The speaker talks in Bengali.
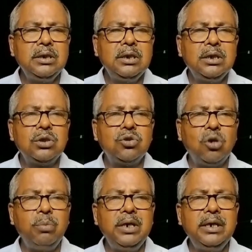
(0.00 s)
তবে
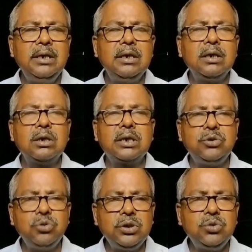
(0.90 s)
কিছু
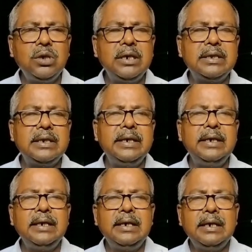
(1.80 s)
কিছু ক্ষেত্রে
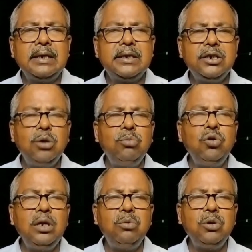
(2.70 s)
তৃণমূল
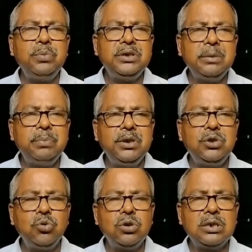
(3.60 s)
এবং বিজেপির যোগ
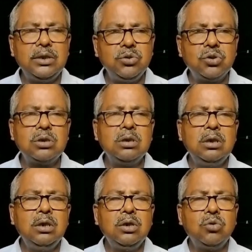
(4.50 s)
সাজস
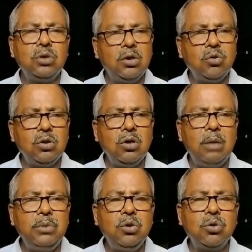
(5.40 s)
কোথাও কোথাও আমি
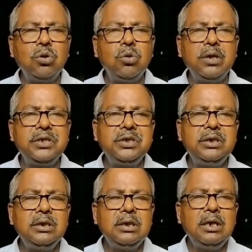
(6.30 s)
লক্ষ্য করেছি
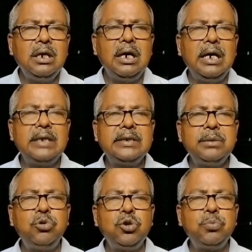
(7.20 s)
যে ভোট
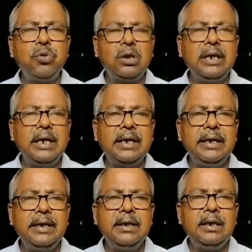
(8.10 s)
প্রক্রিয়াকে
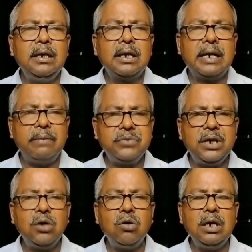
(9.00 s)
ক্যাপচার
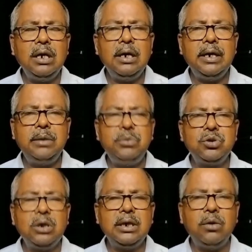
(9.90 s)
করা এই
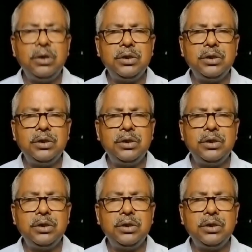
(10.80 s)
বিষয়টা হয়েছে